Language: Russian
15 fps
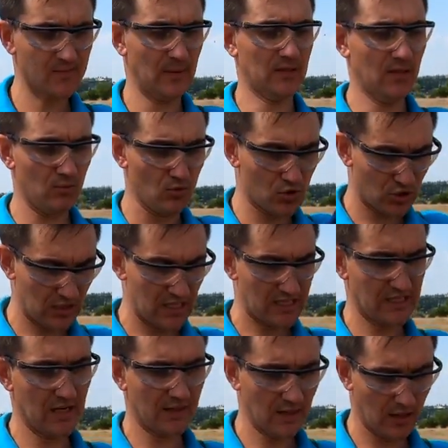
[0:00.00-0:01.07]
Потому что
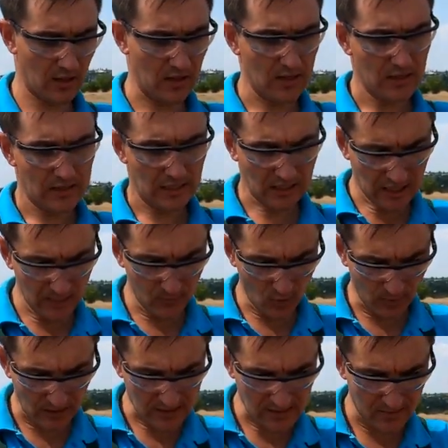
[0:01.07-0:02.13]
если она таким
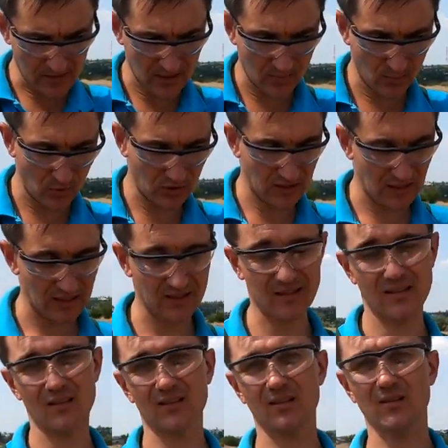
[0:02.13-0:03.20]
образом сработает,
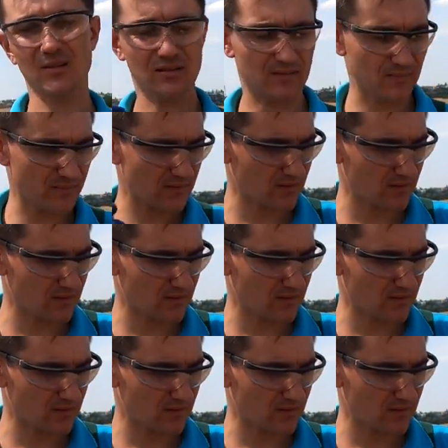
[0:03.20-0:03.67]
э,